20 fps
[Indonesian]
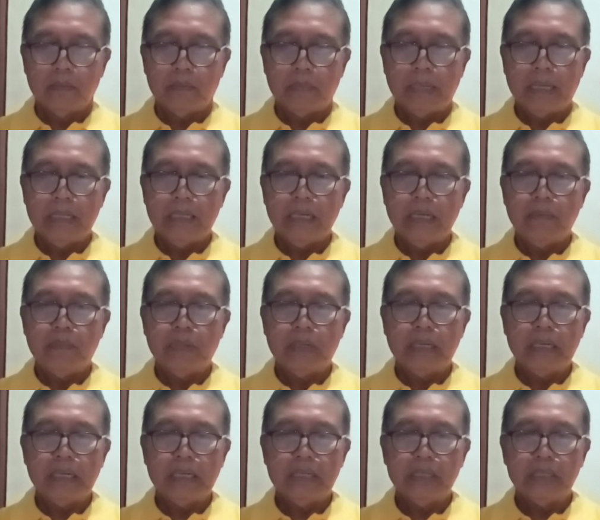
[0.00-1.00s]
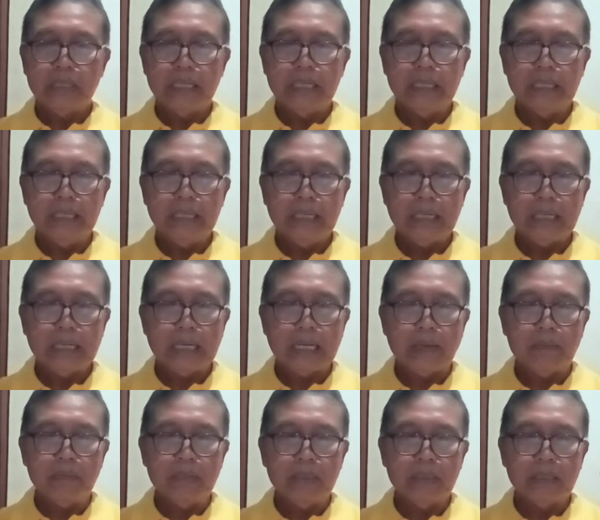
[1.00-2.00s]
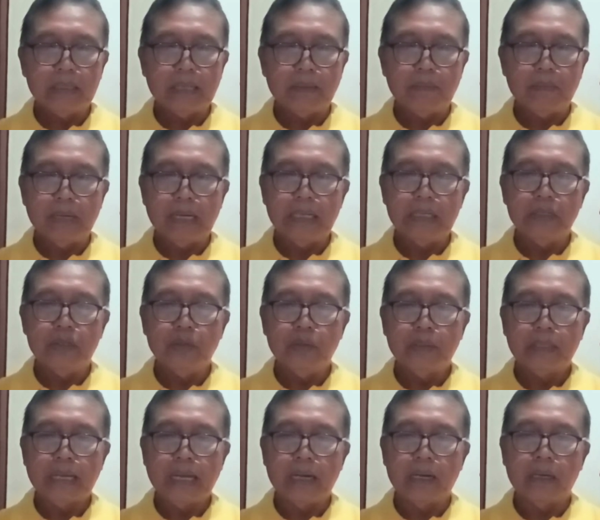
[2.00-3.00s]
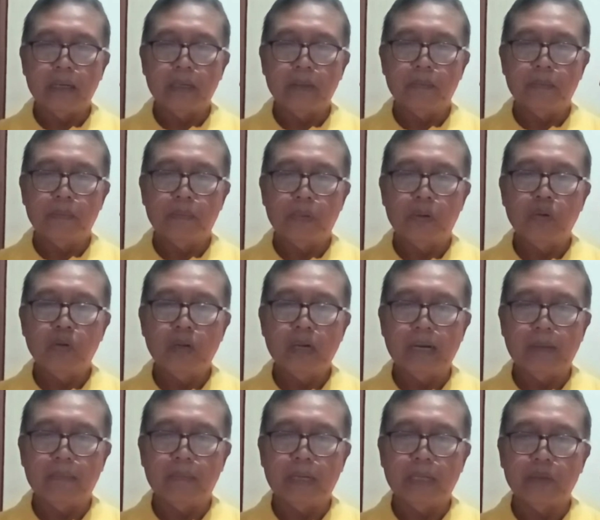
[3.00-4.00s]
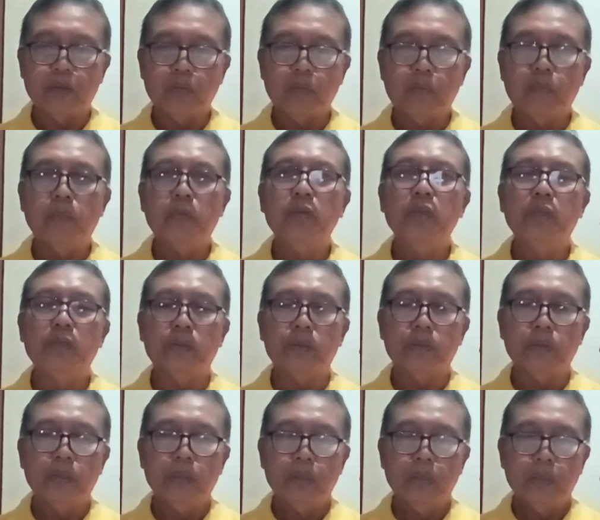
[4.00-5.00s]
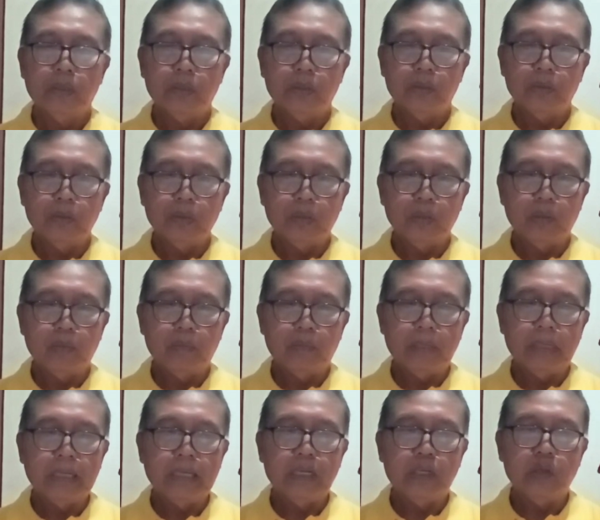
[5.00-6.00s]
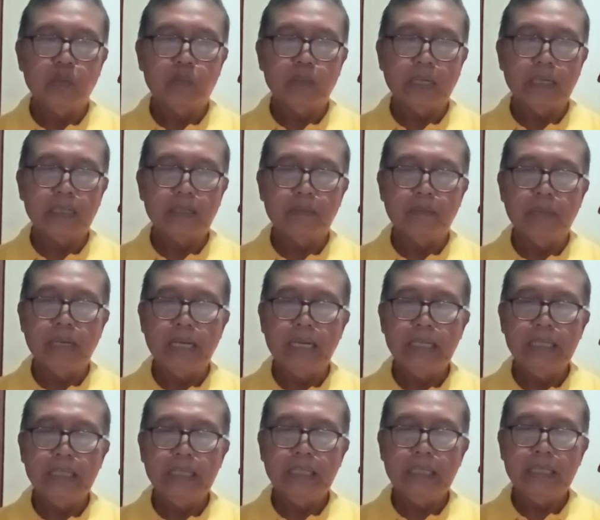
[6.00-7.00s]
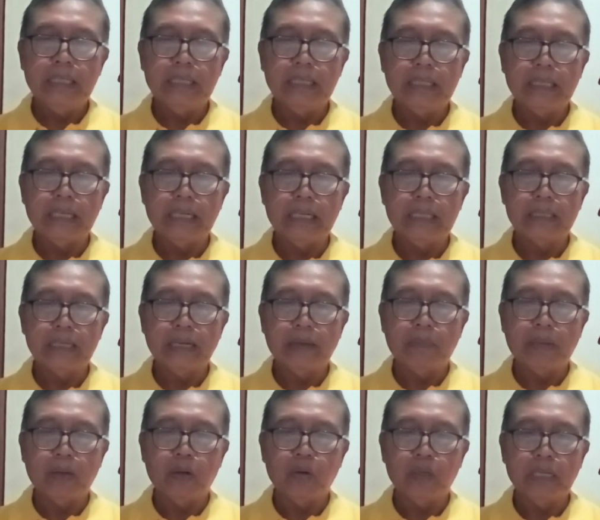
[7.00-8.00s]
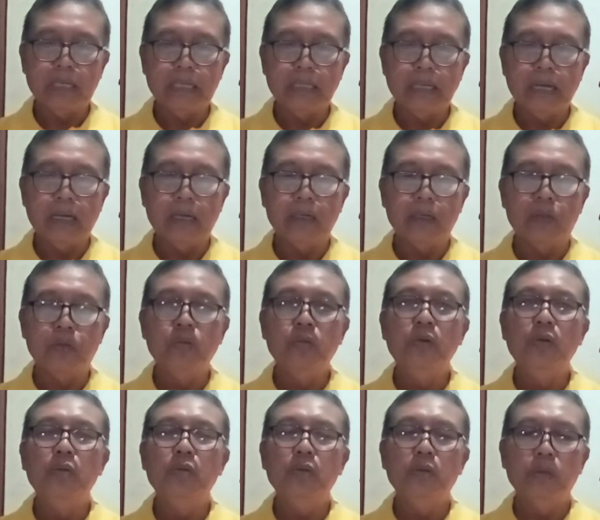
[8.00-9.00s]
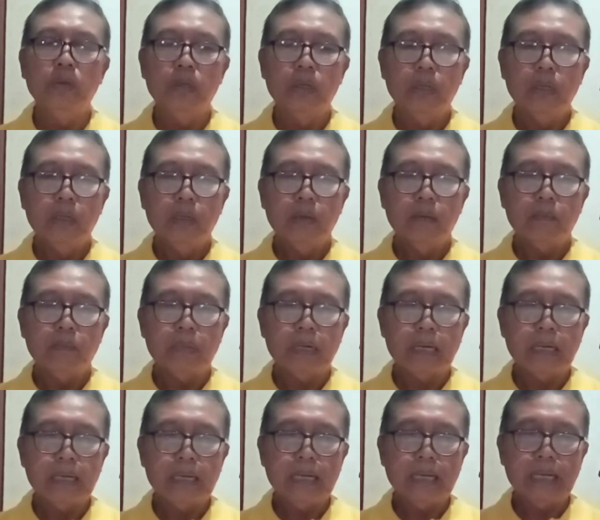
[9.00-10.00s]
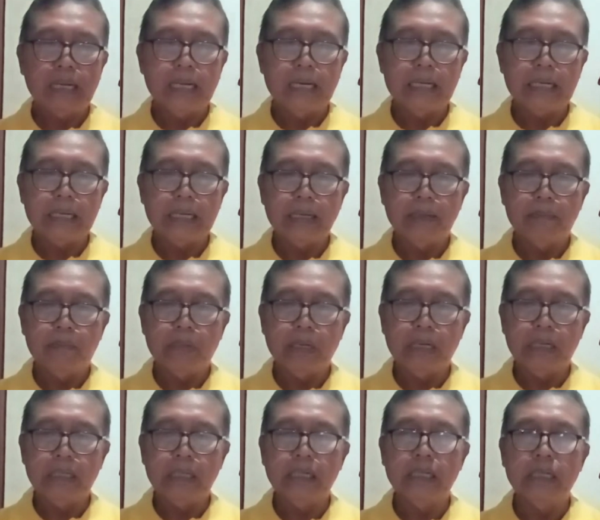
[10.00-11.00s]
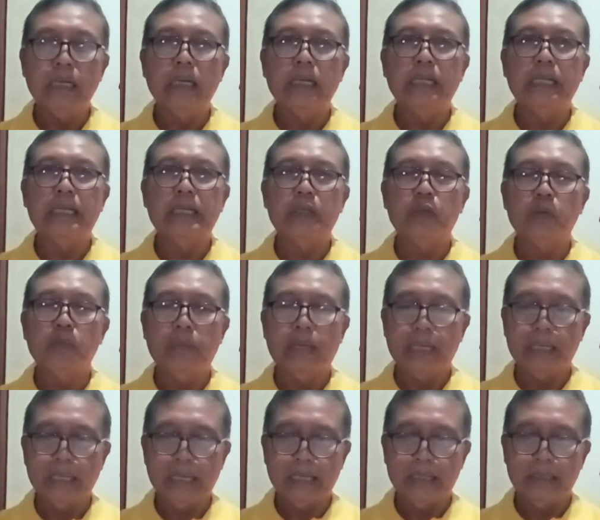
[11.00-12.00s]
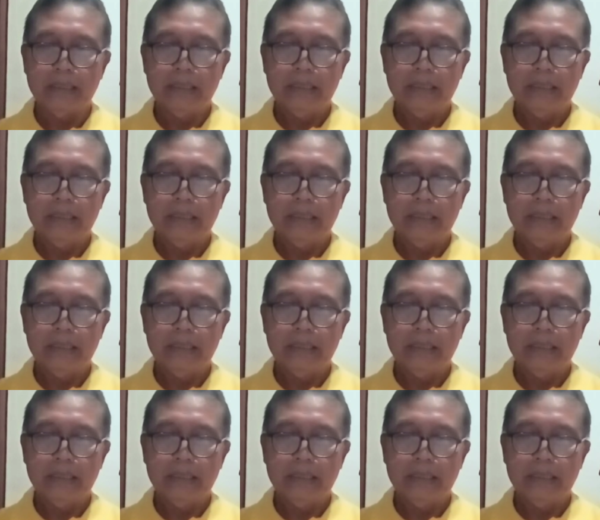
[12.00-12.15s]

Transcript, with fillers: Pada periode ini kami tetap lanjutkan program atau moto untuk menghidupkan kembali di gereja paroki yang dulu pernah ada berdiri Legio Maria.